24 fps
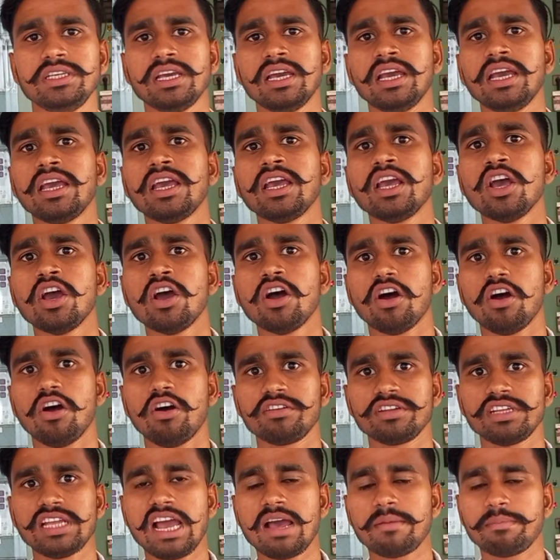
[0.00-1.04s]
है
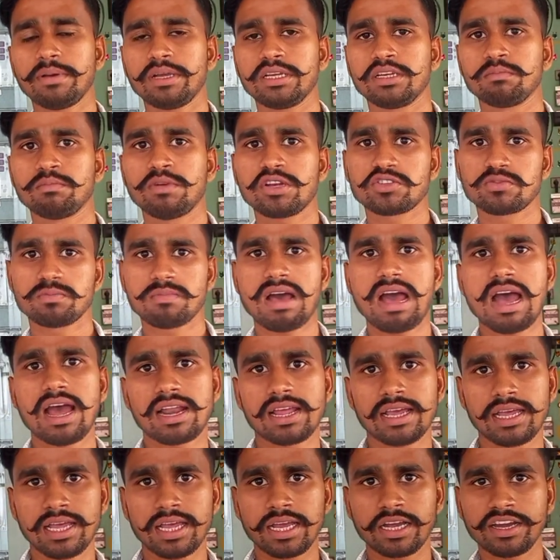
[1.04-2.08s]
और यहाँ पे बस
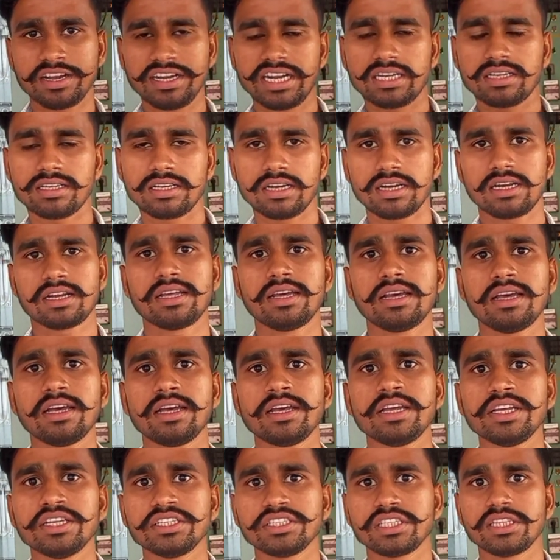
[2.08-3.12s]
बार है कनेक्टर
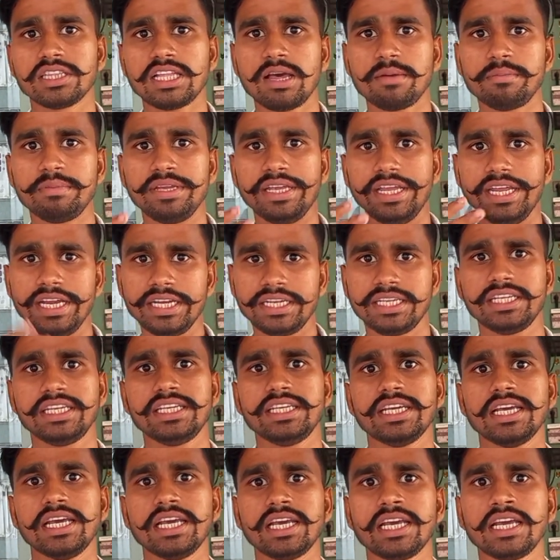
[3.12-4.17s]
है जितना भी
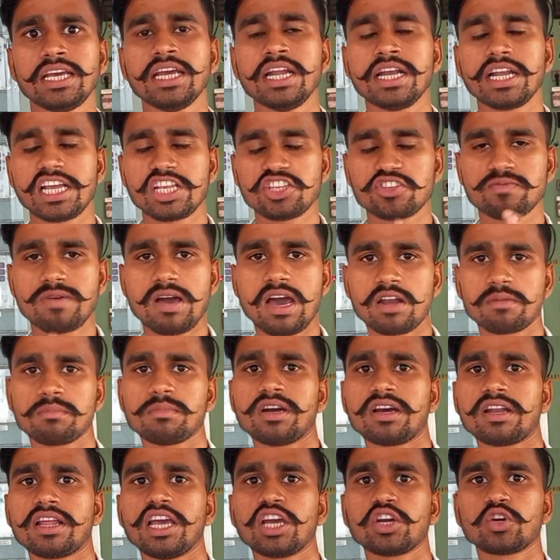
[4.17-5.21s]
एटी है
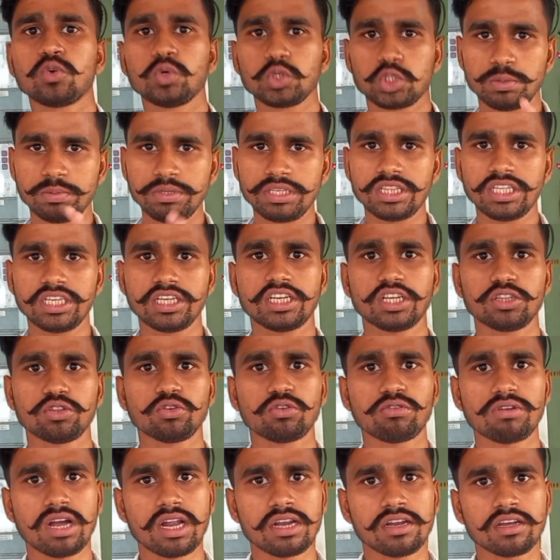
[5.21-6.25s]
ट्रांसफार्मर है कुछ भी दिक्कत
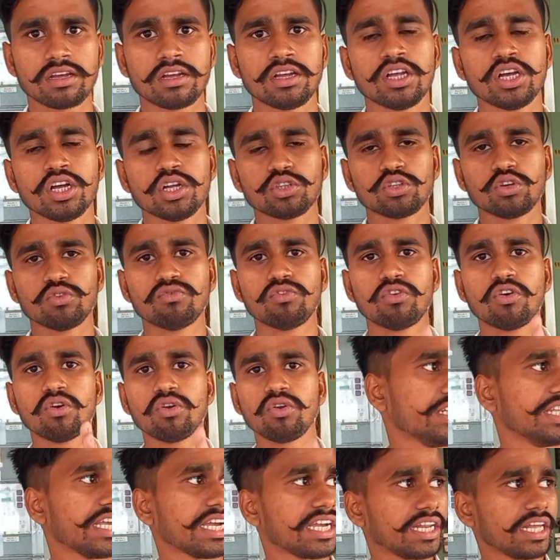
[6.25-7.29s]
होगा ना तो वो
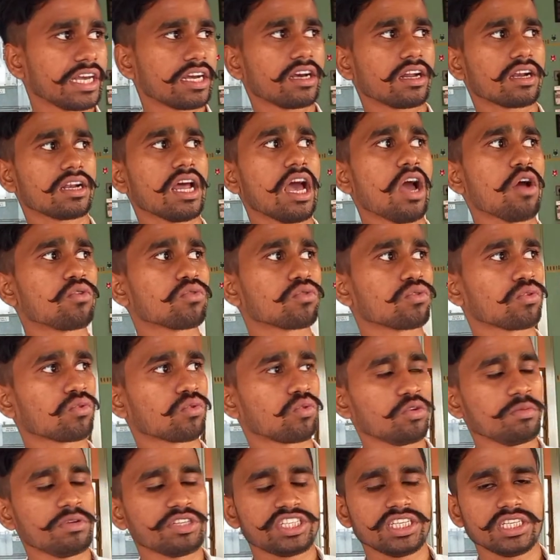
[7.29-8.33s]
लोग देख करना उनको
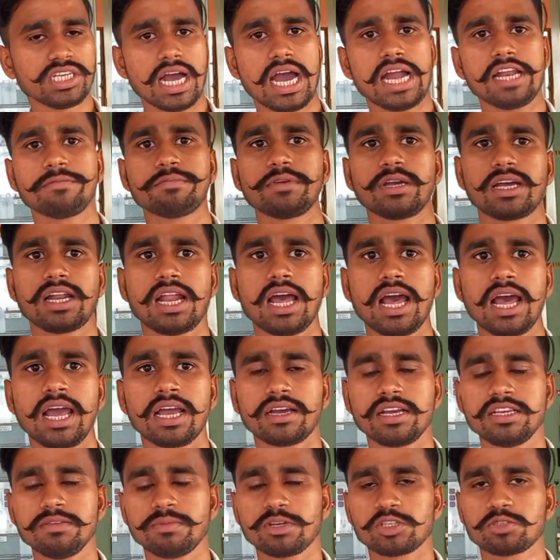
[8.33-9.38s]
कोई भी चिंगारी फेंक रहा है
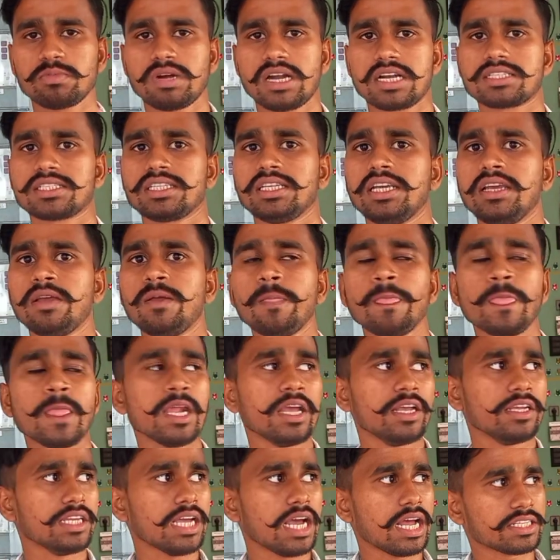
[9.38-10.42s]
कहीं बस बार से
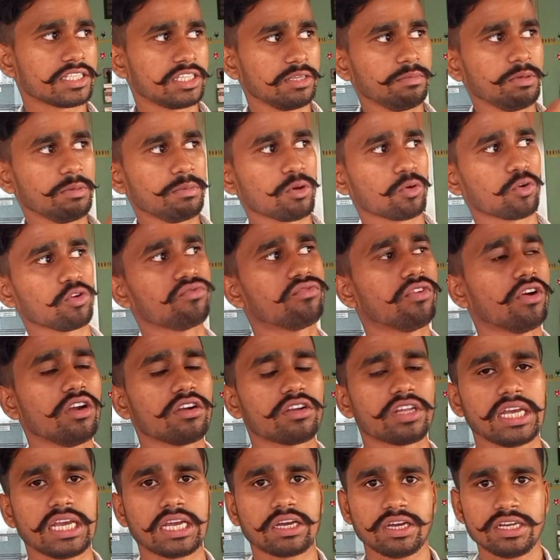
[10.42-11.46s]
या सी में कोई
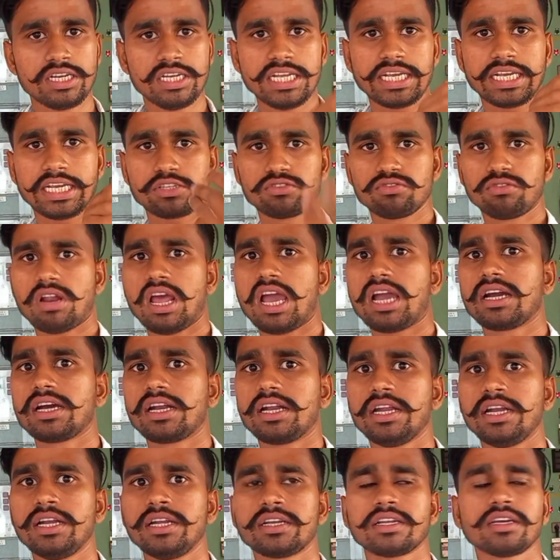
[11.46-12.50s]
फॉल्ट है कहीं लीकेज हो रहा है
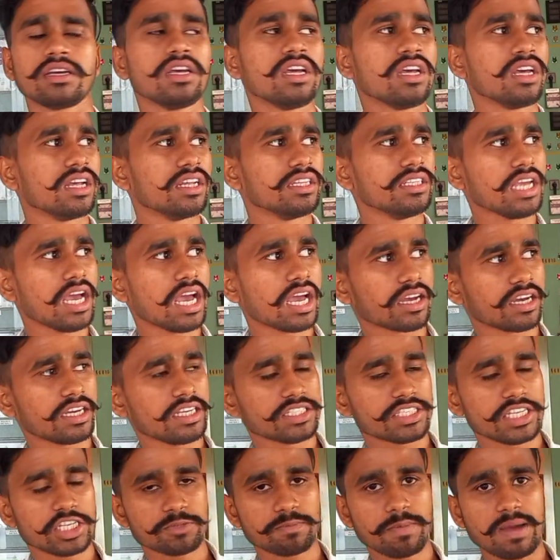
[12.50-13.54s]
करेंट या
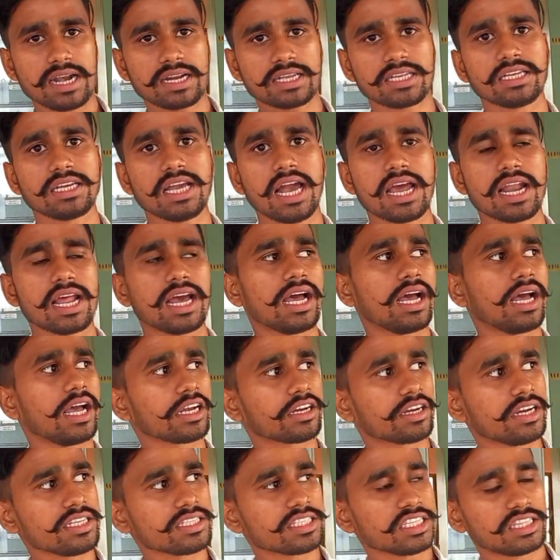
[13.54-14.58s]
कहीं से स्पार्किंग आ रहा है
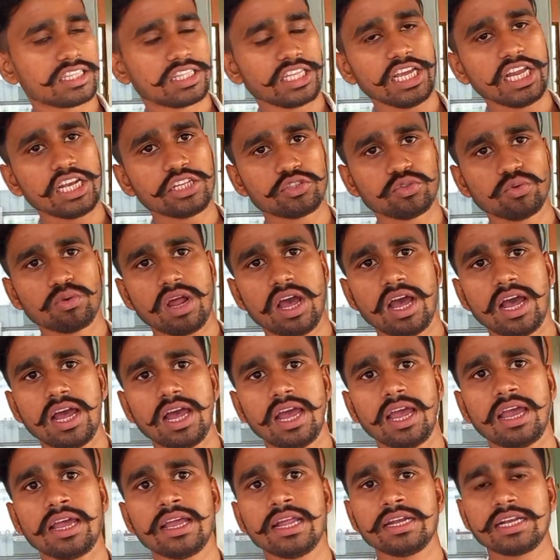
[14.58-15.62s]
कहीं से तेल छू
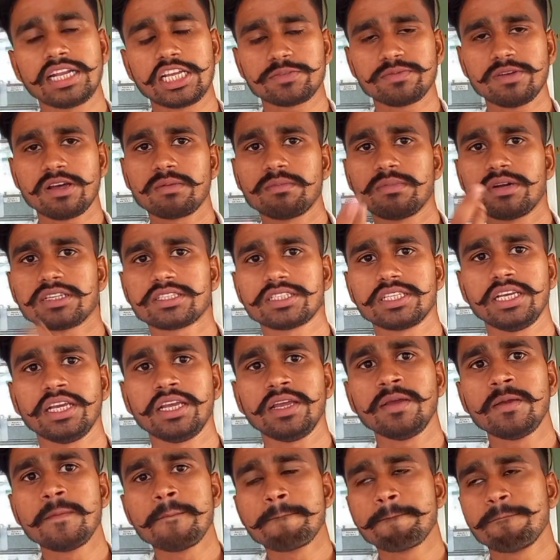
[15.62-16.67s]
रहा है ट्रांसफार्मर से
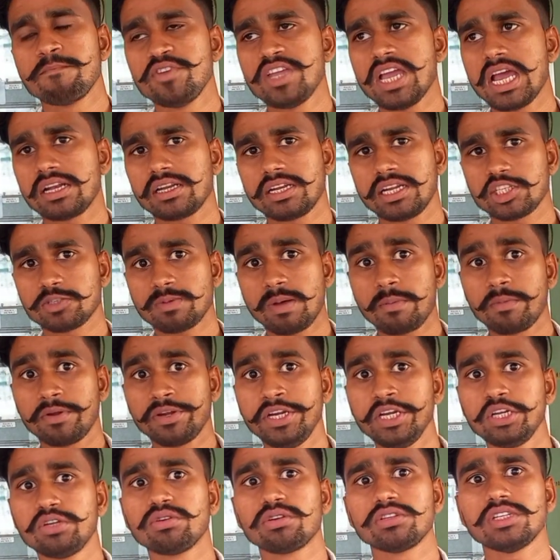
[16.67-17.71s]
या
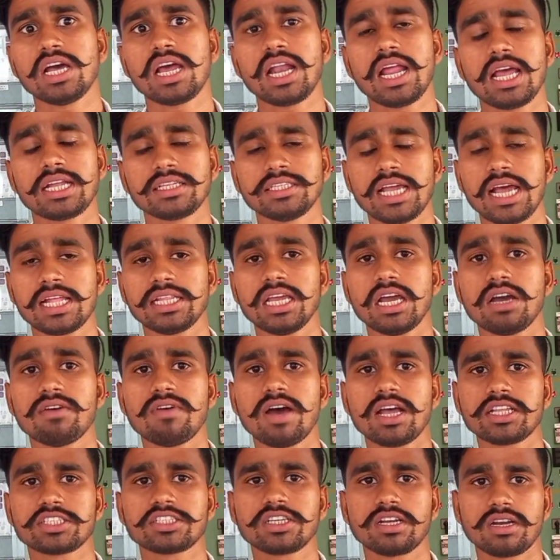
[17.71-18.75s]
ट्रांसफार्मर हीट हो जा रहा है ज़्यादा
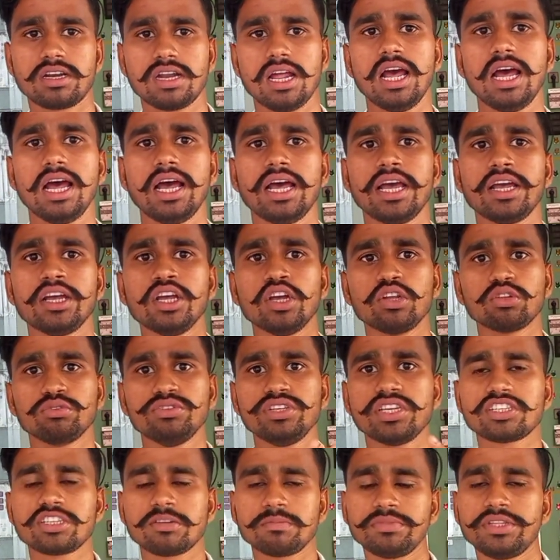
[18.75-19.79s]
आवाज़ कर रहा है
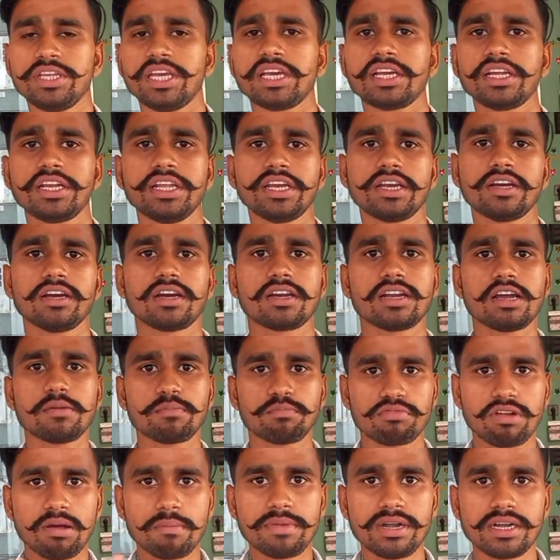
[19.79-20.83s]
तो ये सब देख रेख करना
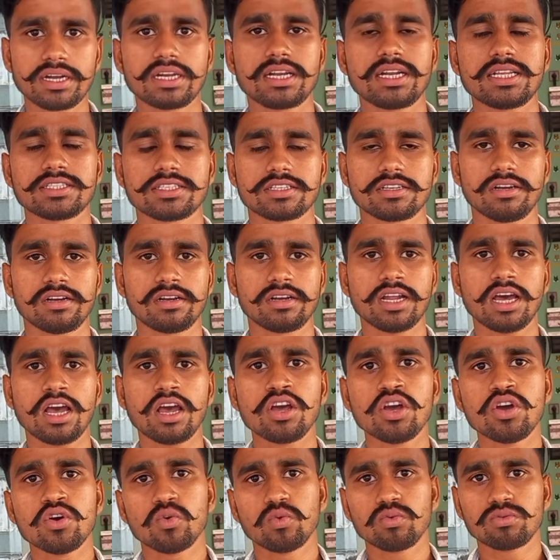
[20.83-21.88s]
पूरा मेंटेनेंस करना
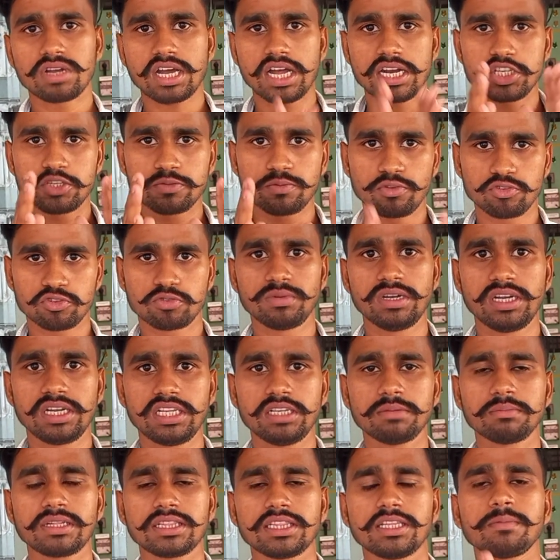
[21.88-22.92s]
उनका
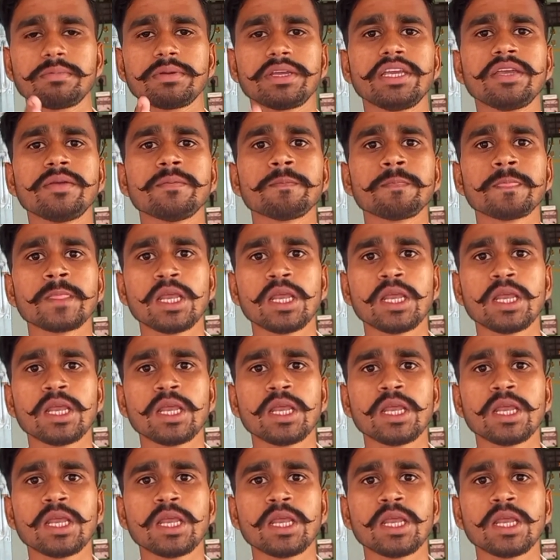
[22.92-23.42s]
रिस्पॉन्सिबिलिटी मतलब कि